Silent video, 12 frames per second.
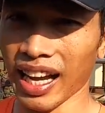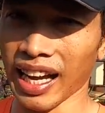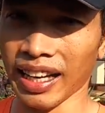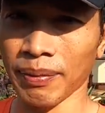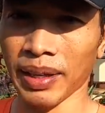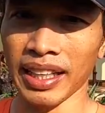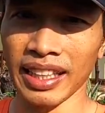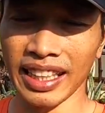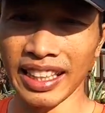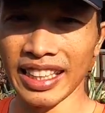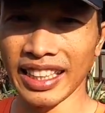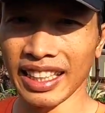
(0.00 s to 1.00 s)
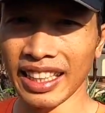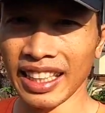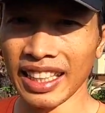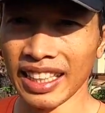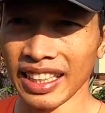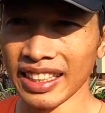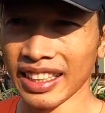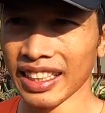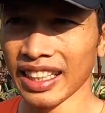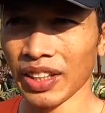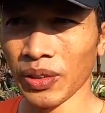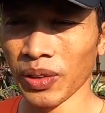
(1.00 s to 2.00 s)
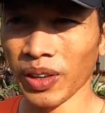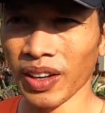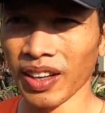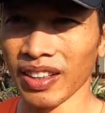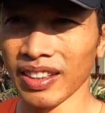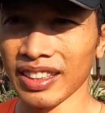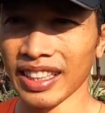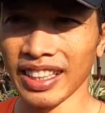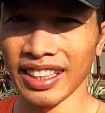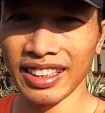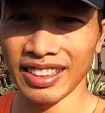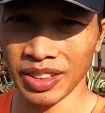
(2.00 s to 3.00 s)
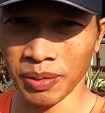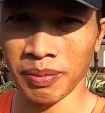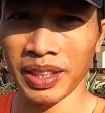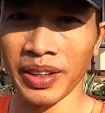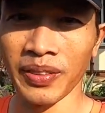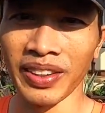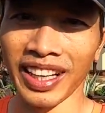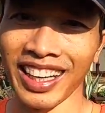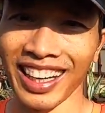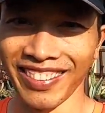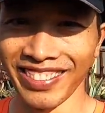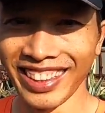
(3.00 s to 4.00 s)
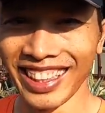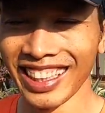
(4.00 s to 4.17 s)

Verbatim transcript: อัดไปเลยยิ่งยิ่งเร็วก็ยิ่งจบเร็วนะครับ